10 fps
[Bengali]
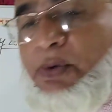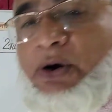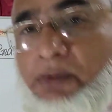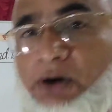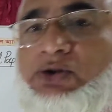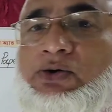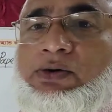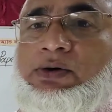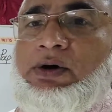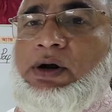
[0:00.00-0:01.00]
পরিবর্তন
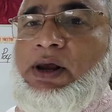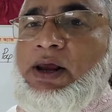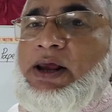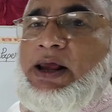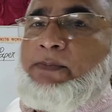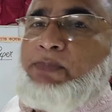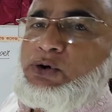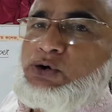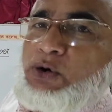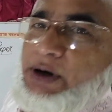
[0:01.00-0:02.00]
এ
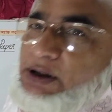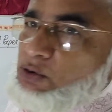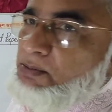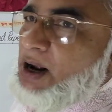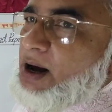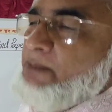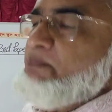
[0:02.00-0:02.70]
প্রসঙ্গে তোমরা